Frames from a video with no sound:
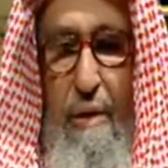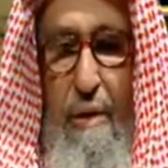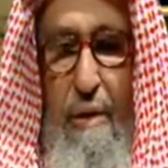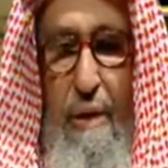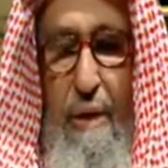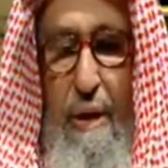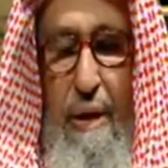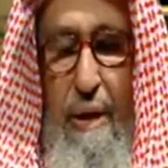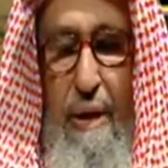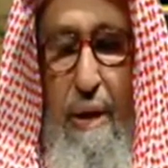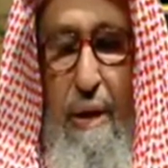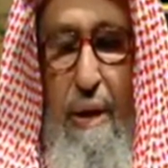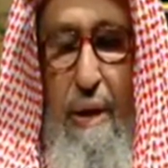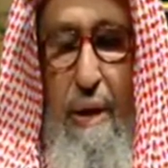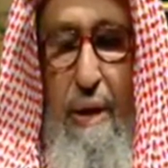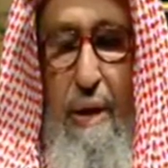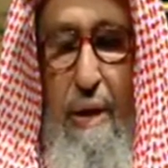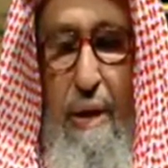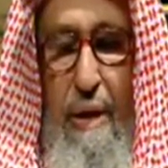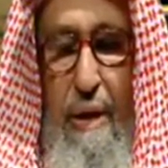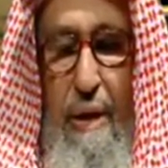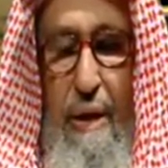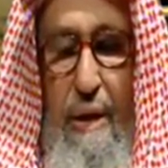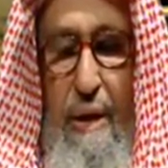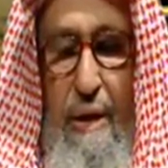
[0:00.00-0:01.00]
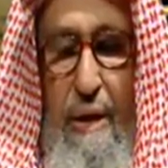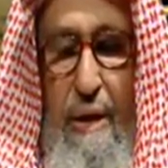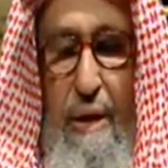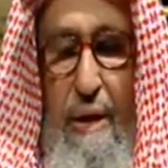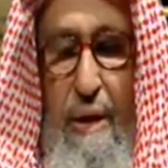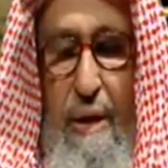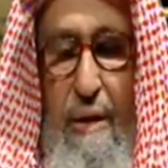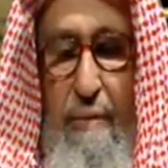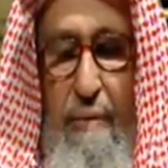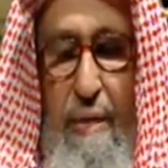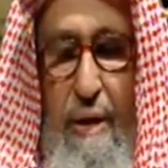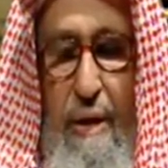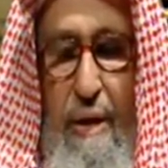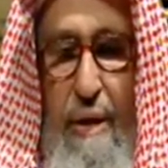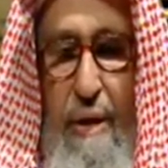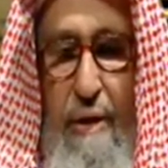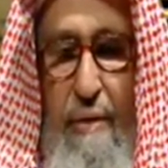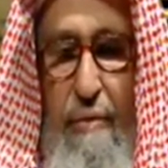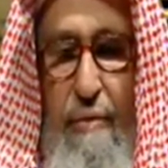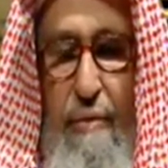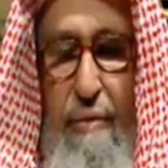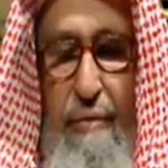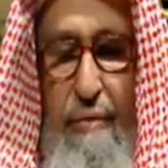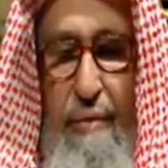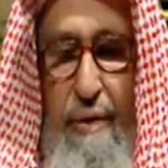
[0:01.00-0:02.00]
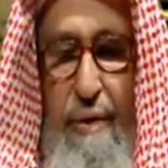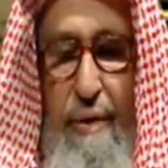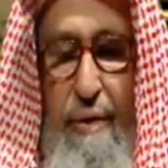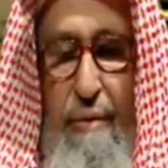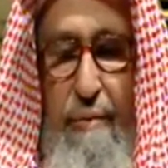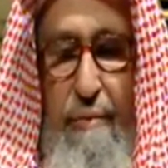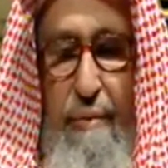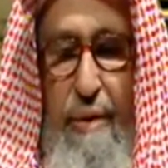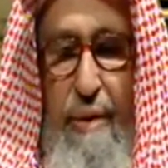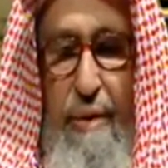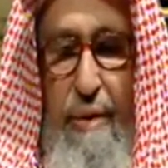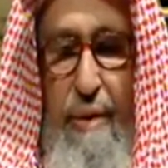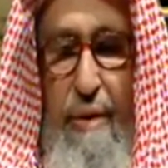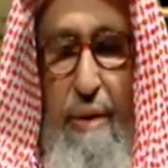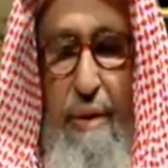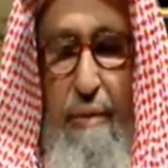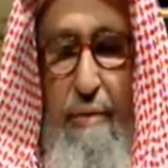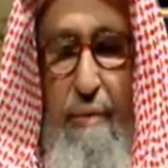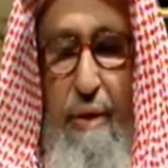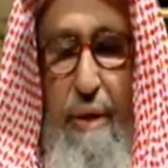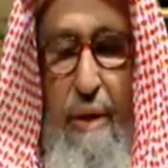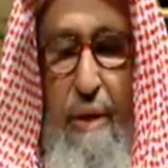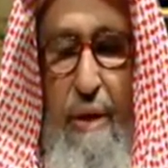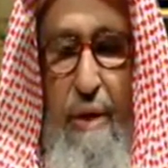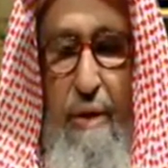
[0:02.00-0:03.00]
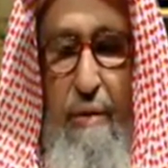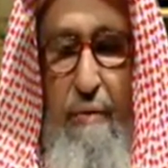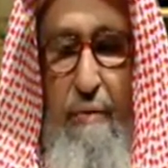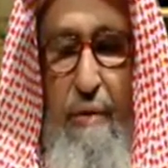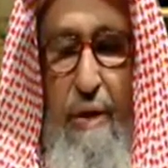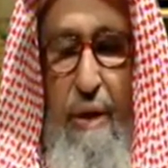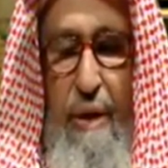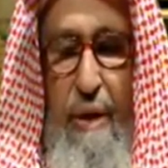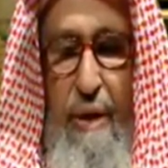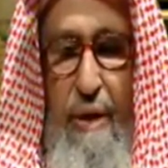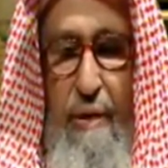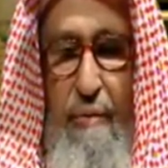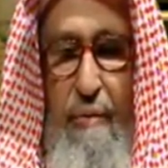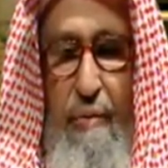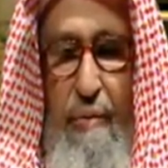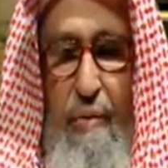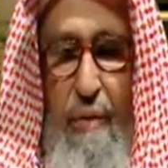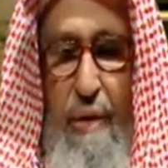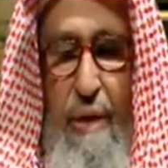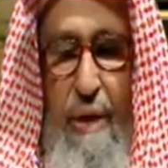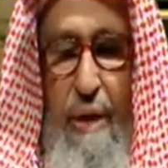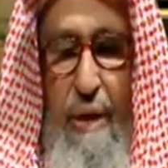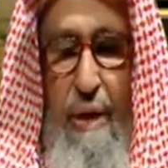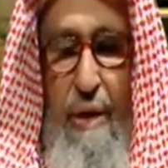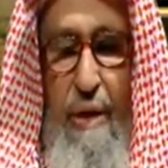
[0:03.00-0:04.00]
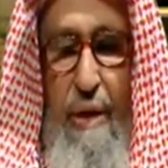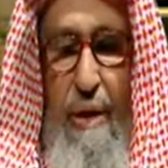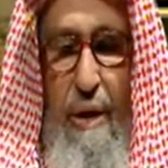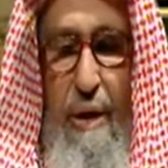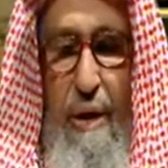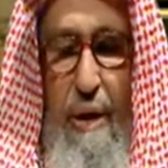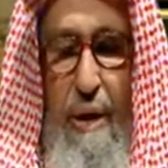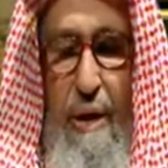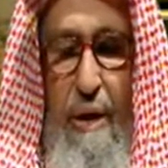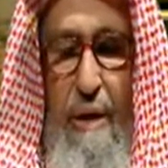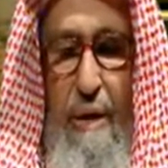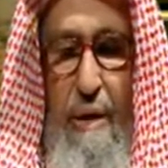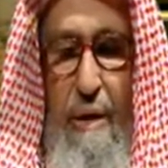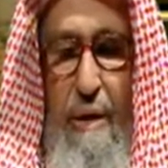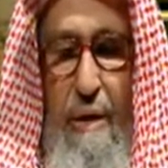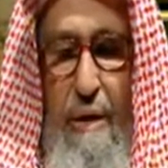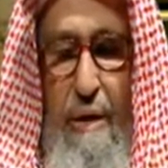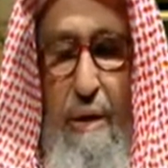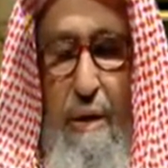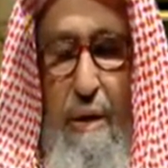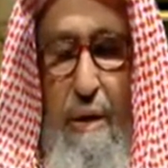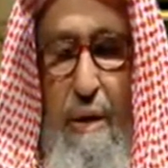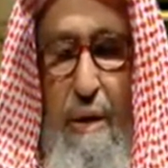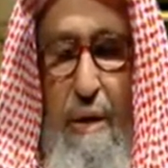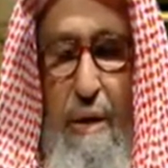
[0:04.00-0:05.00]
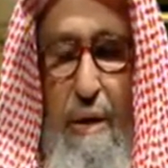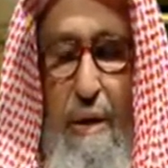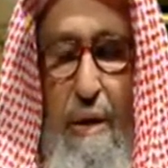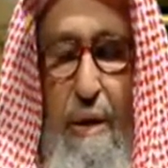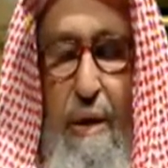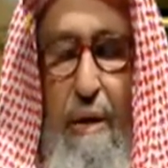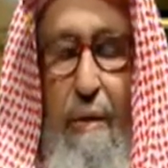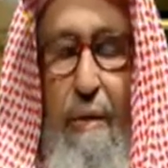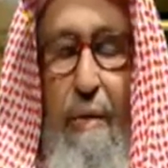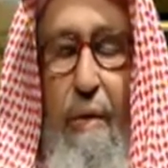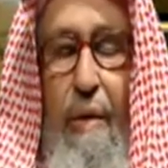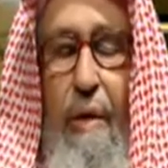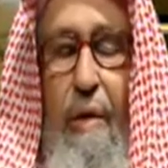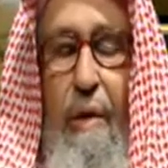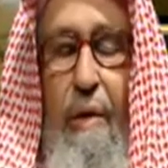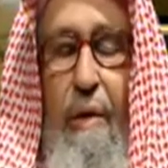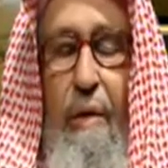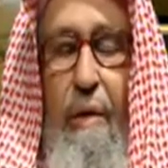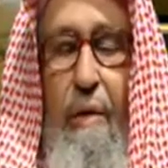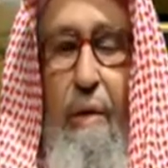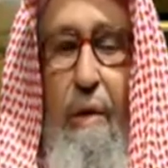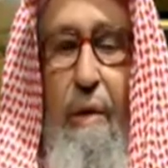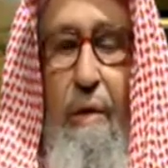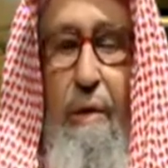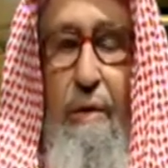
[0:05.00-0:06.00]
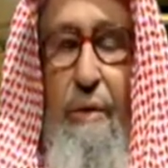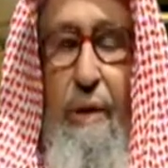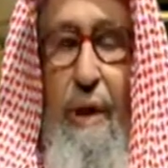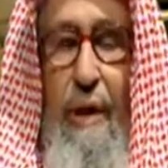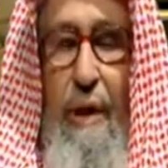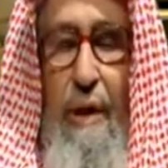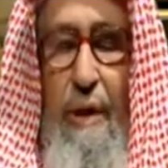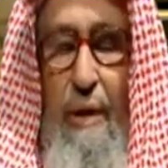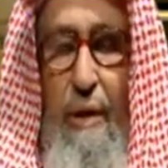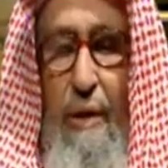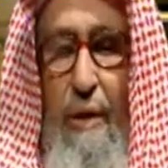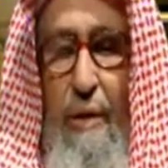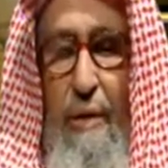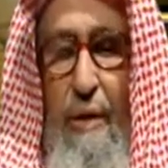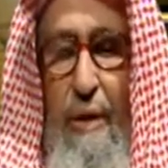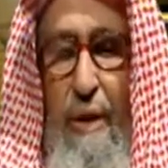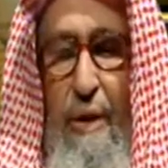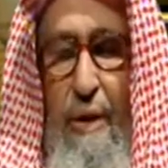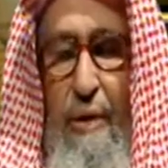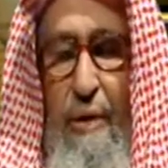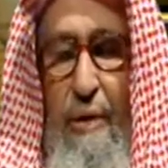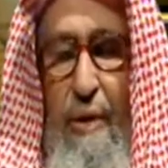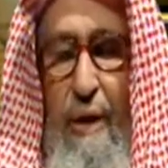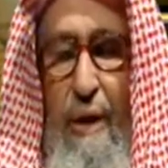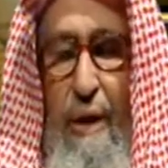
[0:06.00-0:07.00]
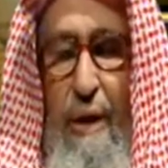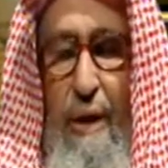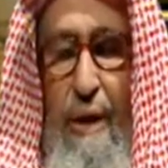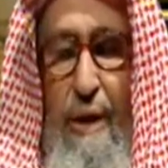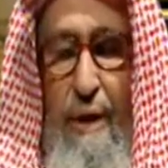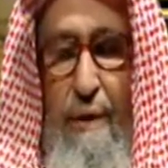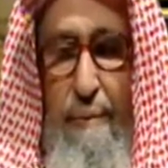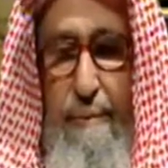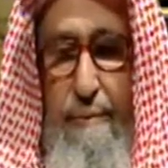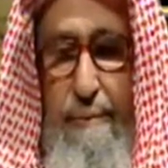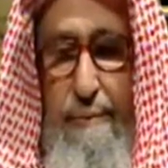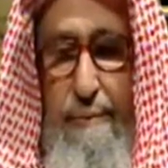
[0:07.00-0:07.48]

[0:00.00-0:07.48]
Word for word: لأن هذا أمانة في ذمتهم أنهم يعلمون هذا الحق الذي تعرض للضياع